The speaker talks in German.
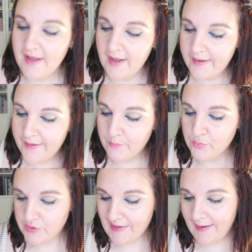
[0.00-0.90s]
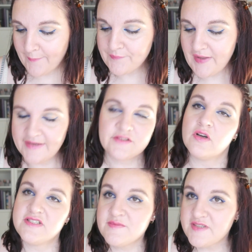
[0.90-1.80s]
Ähm, ja, hat
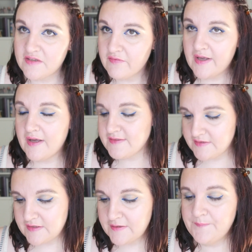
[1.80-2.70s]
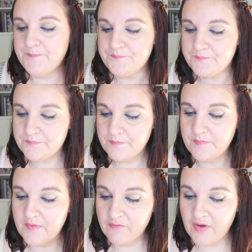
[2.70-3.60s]
trotzdem seinen Wert, ne?
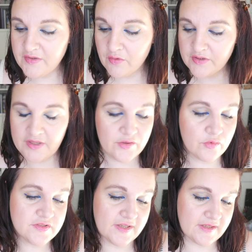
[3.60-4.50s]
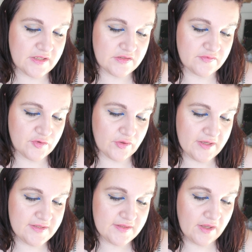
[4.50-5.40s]
weil die Originalgröße halt relativ teuer
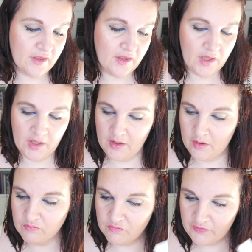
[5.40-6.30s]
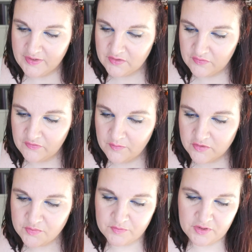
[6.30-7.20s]
ist. Ähm, werde ich auf jeden Fall
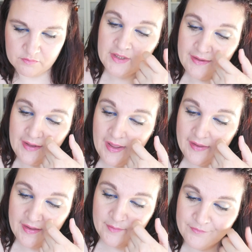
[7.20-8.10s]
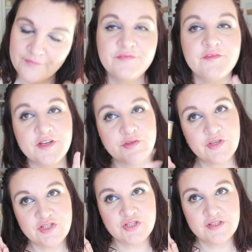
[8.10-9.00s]
mal ausprobieren. Ähm, von
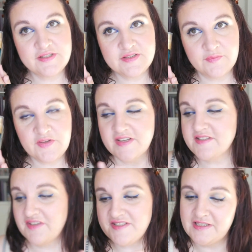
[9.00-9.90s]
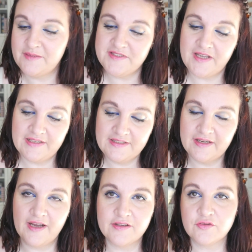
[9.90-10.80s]
Richards haben wir was, was die liebste
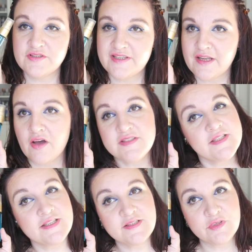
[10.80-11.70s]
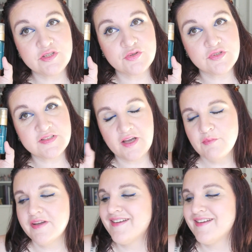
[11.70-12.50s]
Alina, Grüße gehen raus an dich, möchtest du das haben?